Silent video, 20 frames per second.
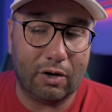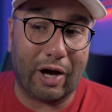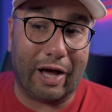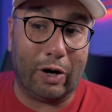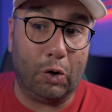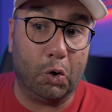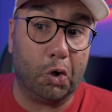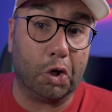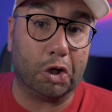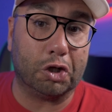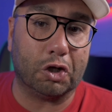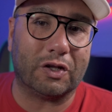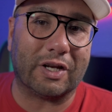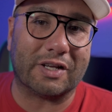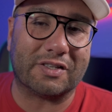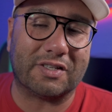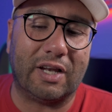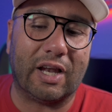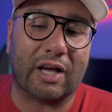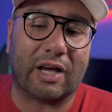alumnos de
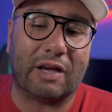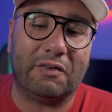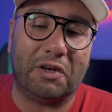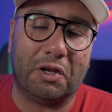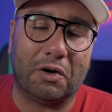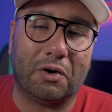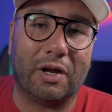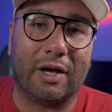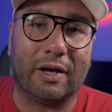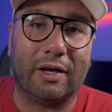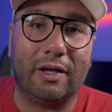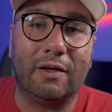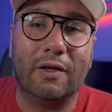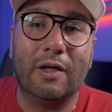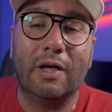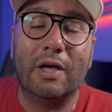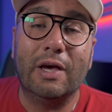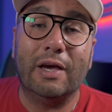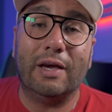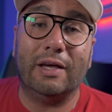otras islas que vinieron aquí.
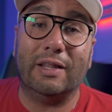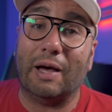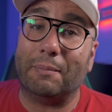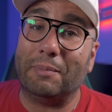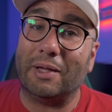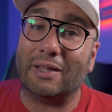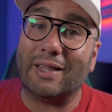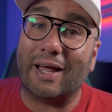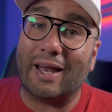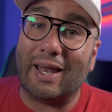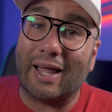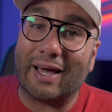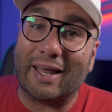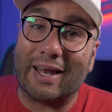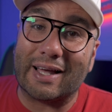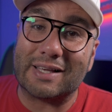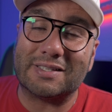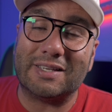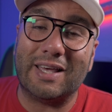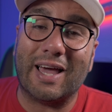Y también dar las
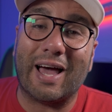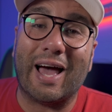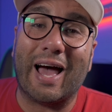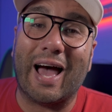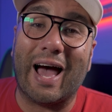gracias